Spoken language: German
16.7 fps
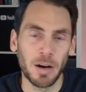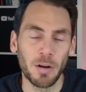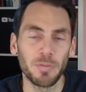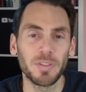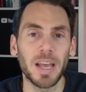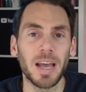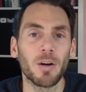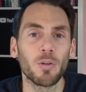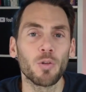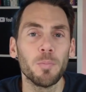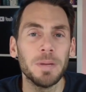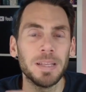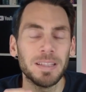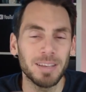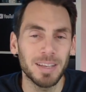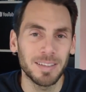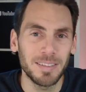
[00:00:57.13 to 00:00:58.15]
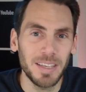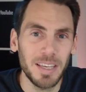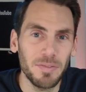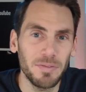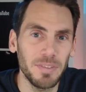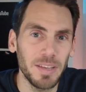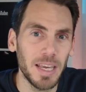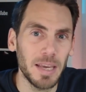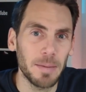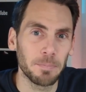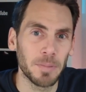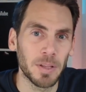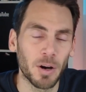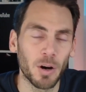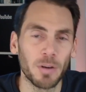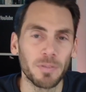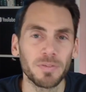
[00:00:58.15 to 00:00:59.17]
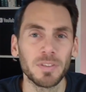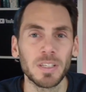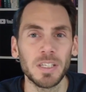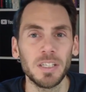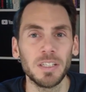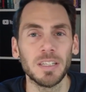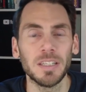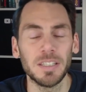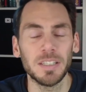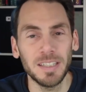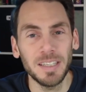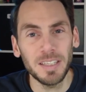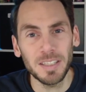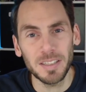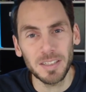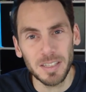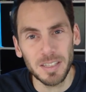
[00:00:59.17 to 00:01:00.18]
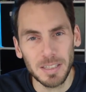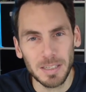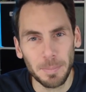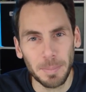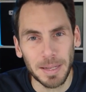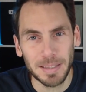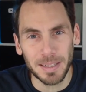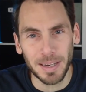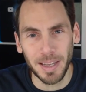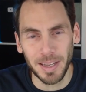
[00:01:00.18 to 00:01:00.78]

auf der argumentativen Ebene offensichtlich nichts dieser Partei